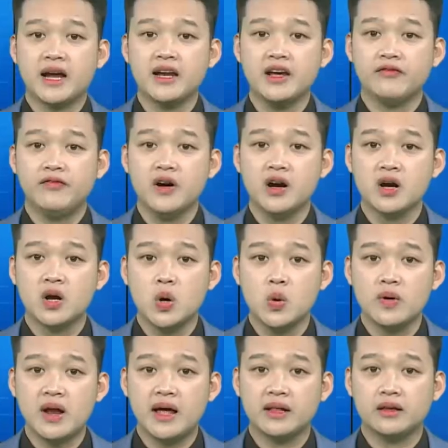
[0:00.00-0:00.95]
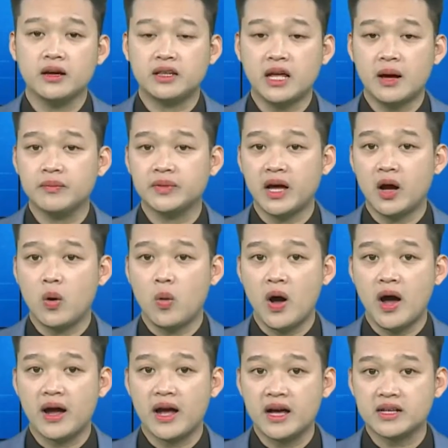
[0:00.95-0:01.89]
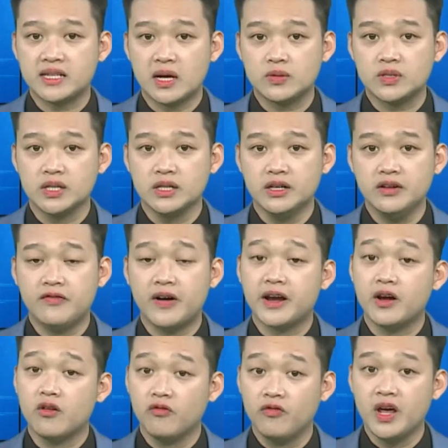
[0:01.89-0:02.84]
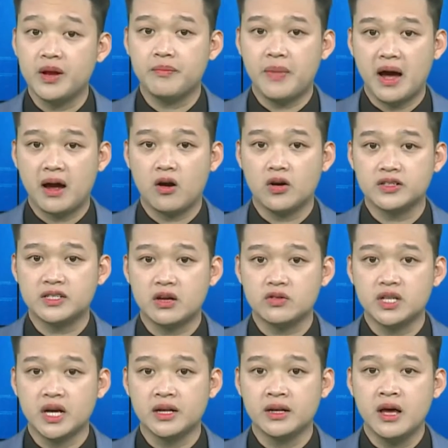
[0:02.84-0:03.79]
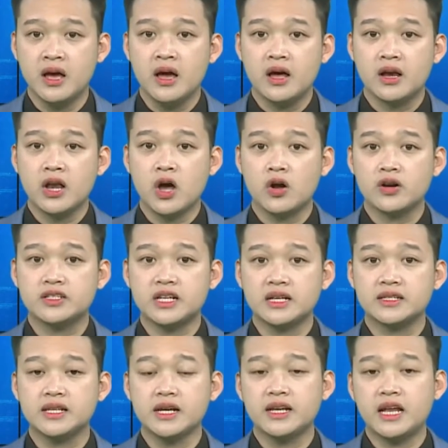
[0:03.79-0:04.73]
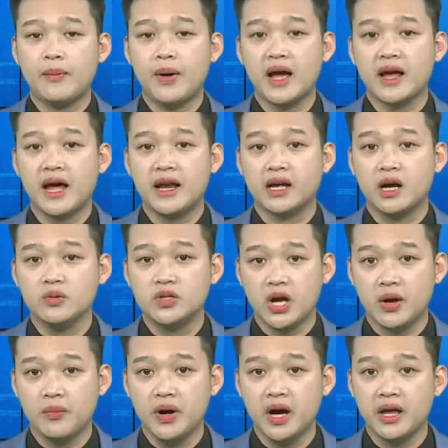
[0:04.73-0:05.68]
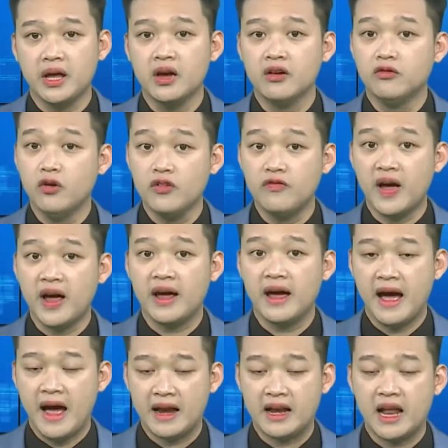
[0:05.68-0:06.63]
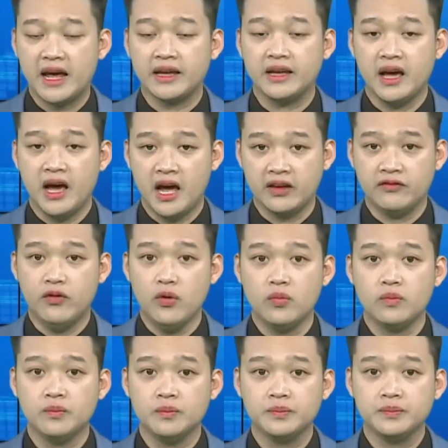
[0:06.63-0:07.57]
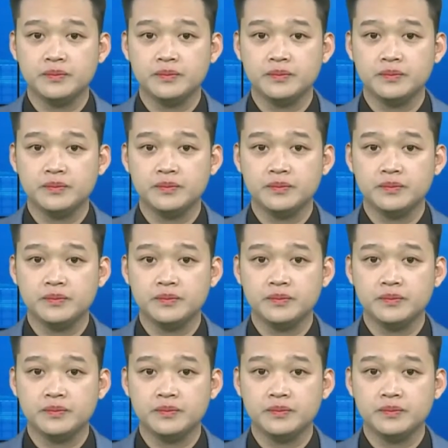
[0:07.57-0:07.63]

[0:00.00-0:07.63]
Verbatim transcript: Các địa phương cũng đã tới thăm tặng quà các giáo sứ và động viên bà con giáo dân đón Giáng sinh năm 2020 vui vẻ, an lành, hạnh phúc.